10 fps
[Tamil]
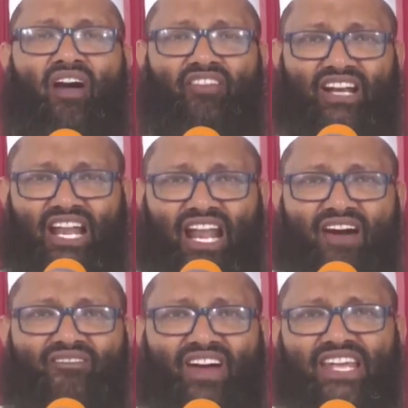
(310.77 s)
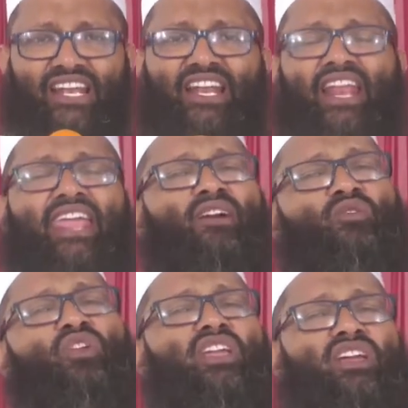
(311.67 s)
அவர்களெல்லாம் வயிறு நிறைய
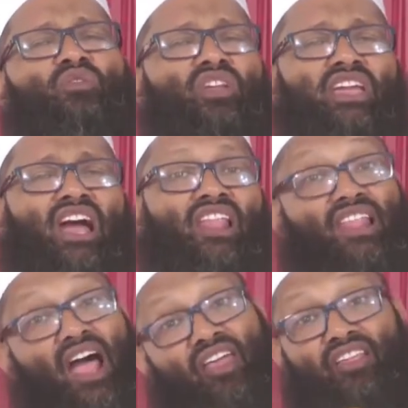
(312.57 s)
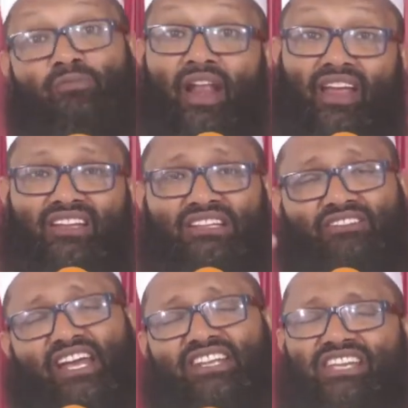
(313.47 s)
குடிக்க குடிக்க அல்லாஹ் அதில் பறக்கத்து
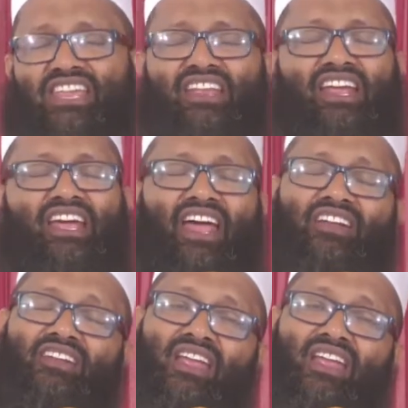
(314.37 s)
வேறு செய்திருக்கிறான்